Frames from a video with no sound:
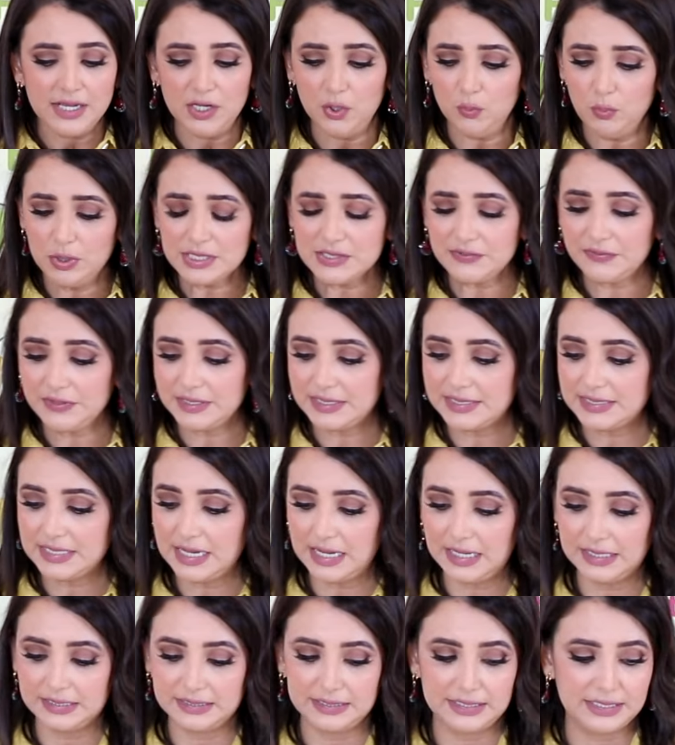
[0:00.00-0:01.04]
الوصفة
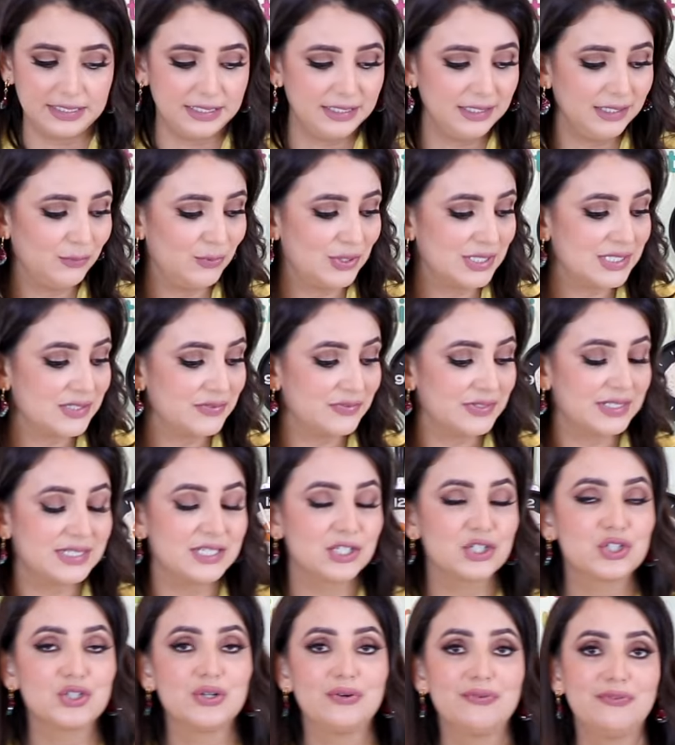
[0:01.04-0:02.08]
الثانية وصفة
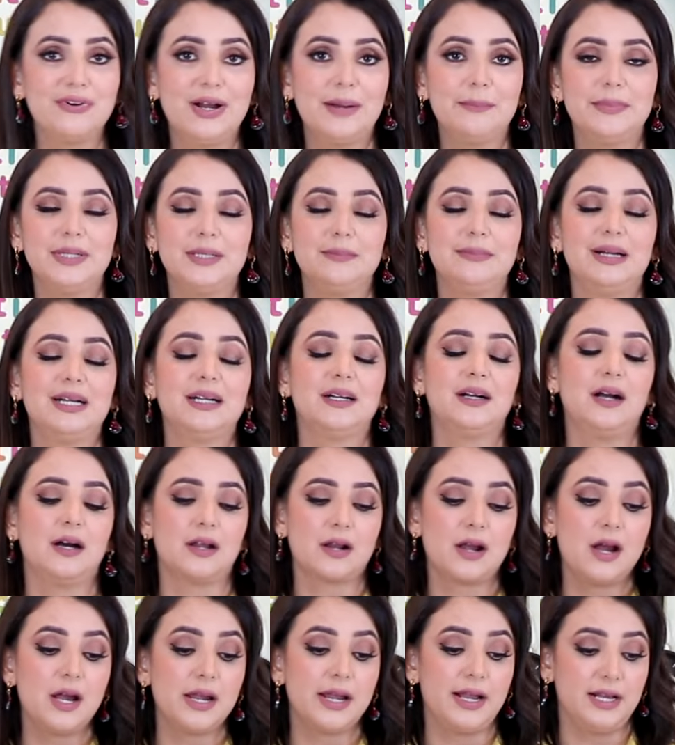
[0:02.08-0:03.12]
الشوفان بالمانجا
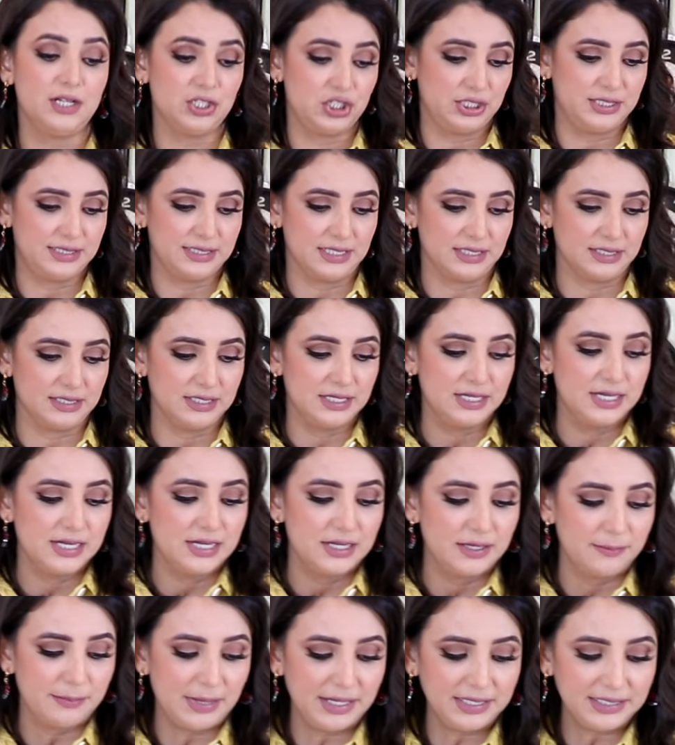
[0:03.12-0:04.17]
رائعة جدا
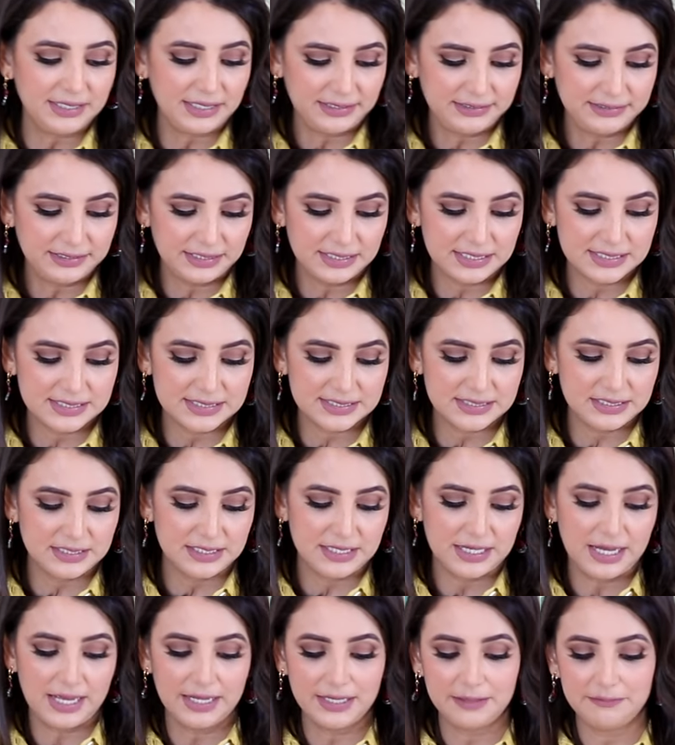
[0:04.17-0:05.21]
مانجا عندنا
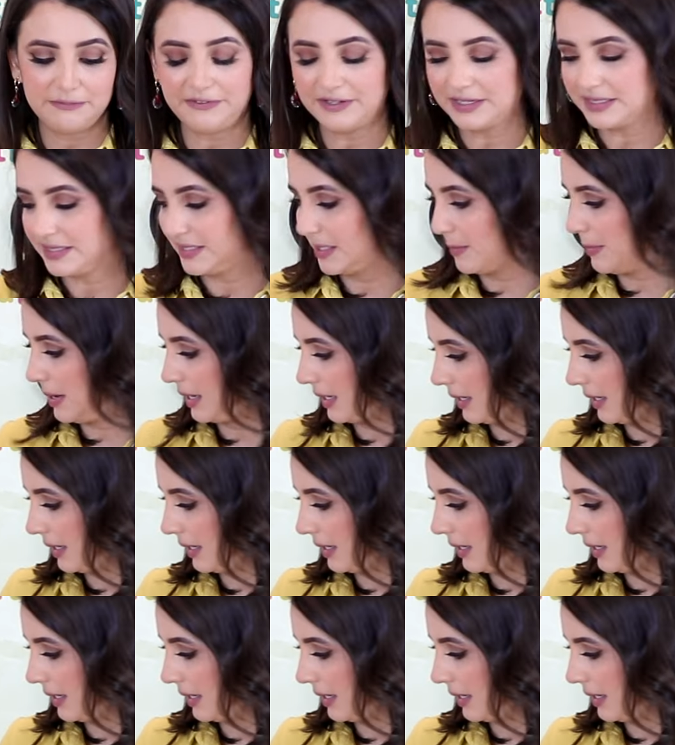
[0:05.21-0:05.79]
للزينة أنا مفرزة